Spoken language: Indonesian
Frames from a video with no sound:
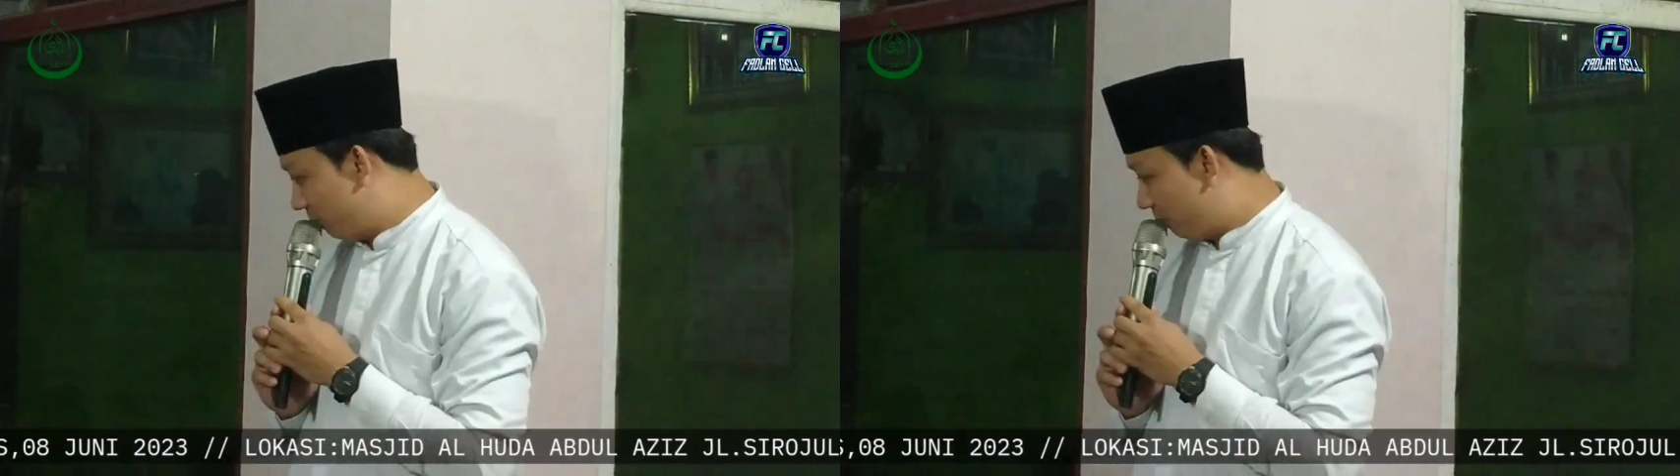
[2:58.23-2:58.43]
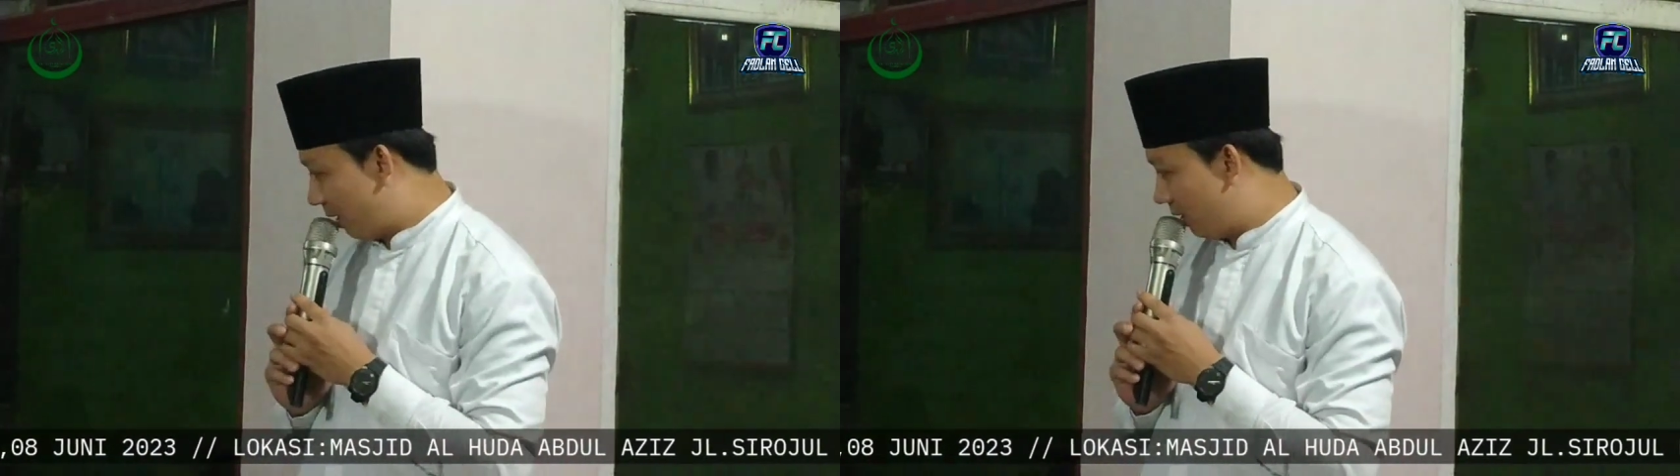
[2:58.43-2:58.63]

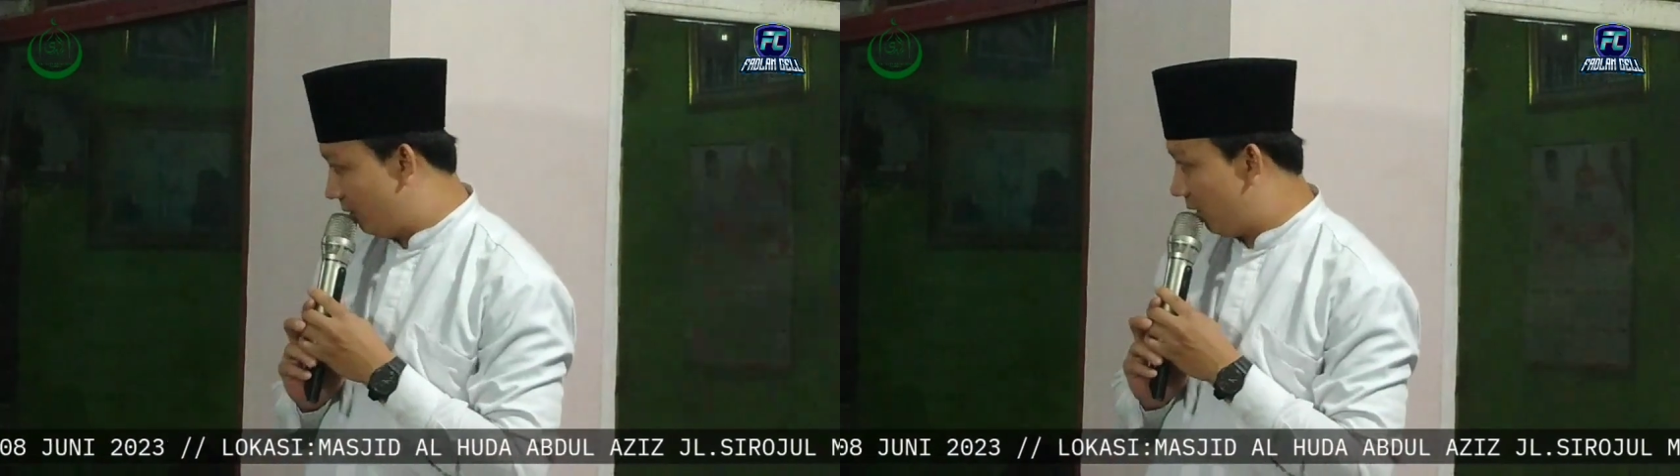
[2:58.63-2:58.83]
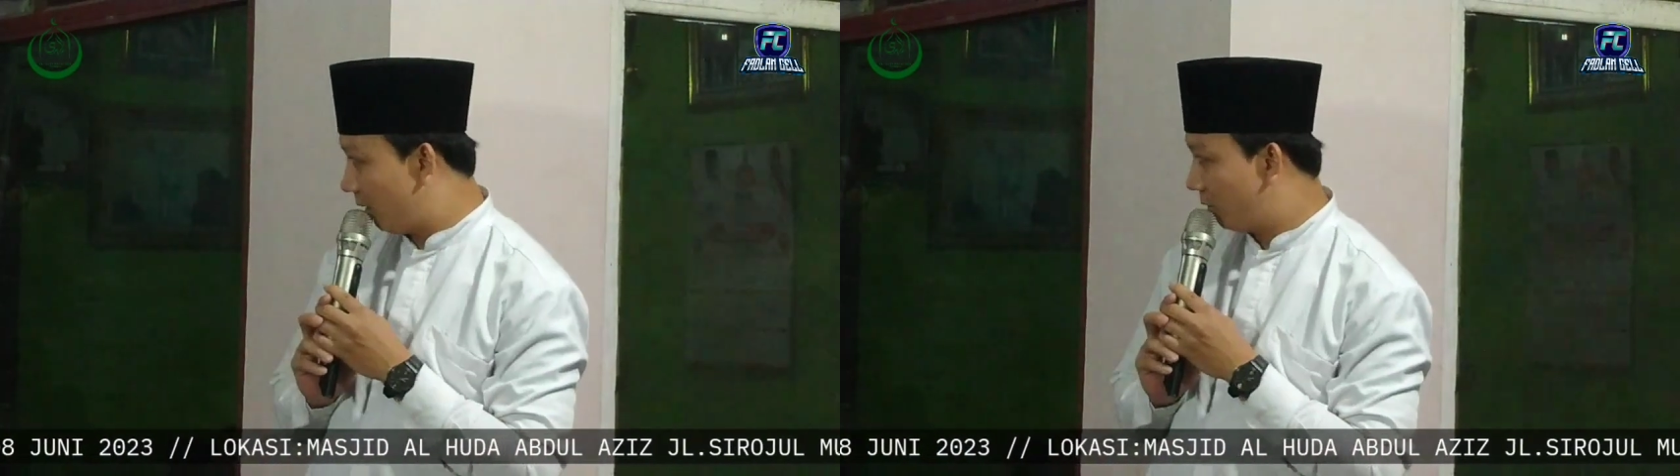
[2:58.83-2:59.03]
Pak
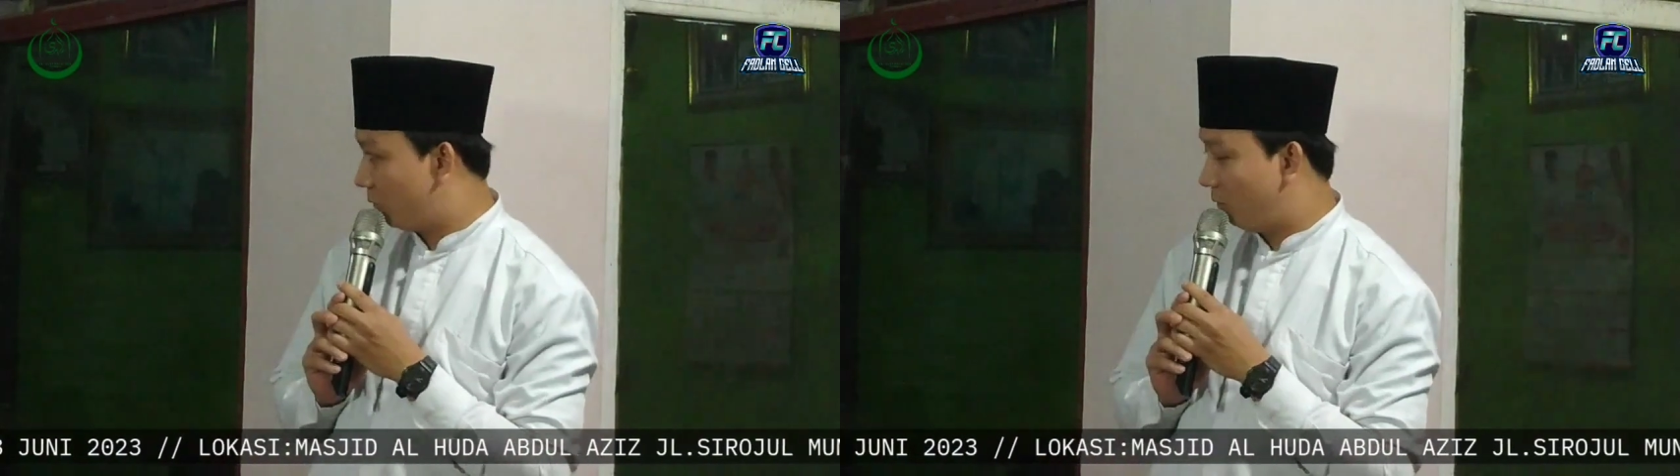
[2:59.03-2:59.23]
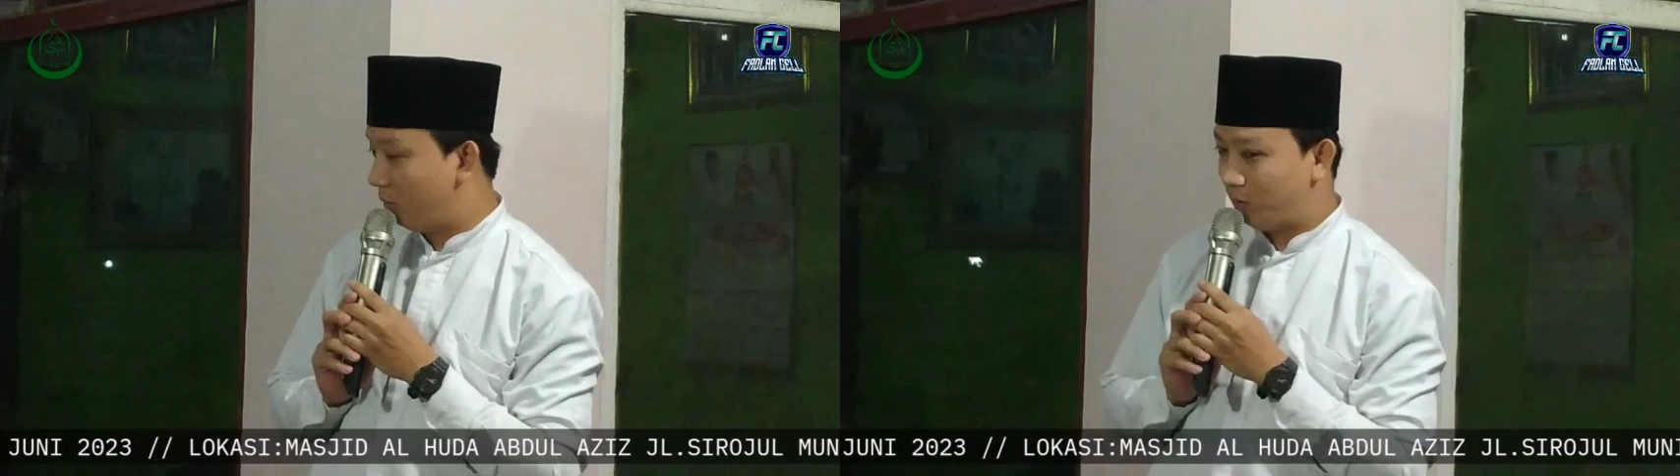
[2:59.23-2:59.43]
Haji
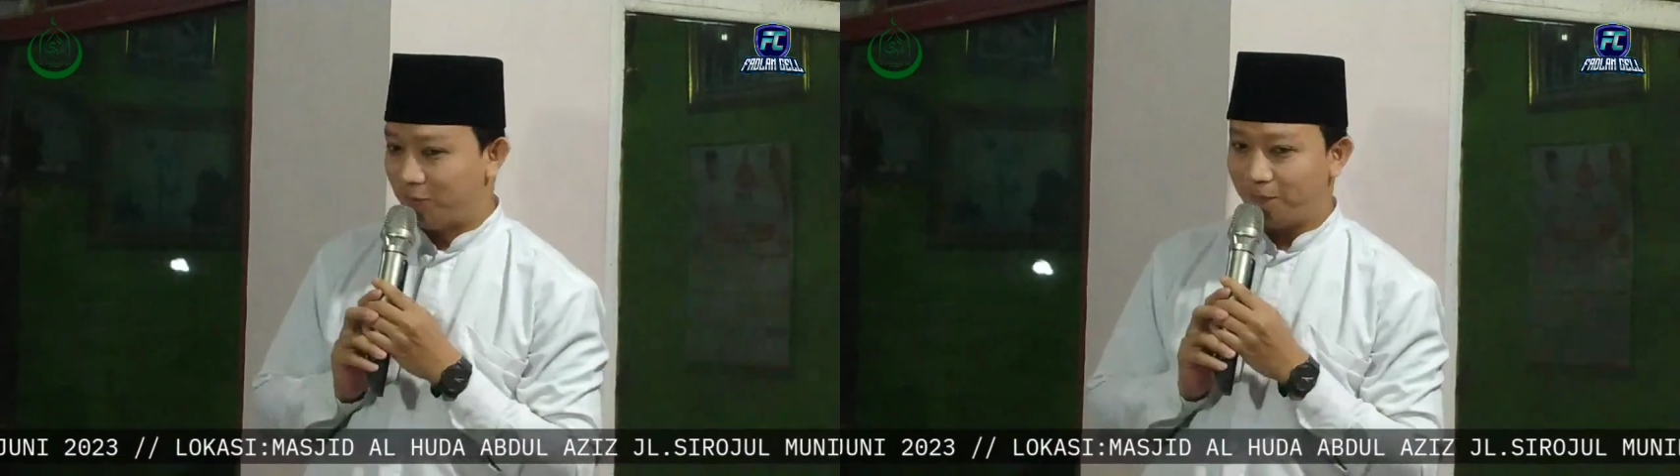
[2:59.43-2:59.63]
Harsoyo,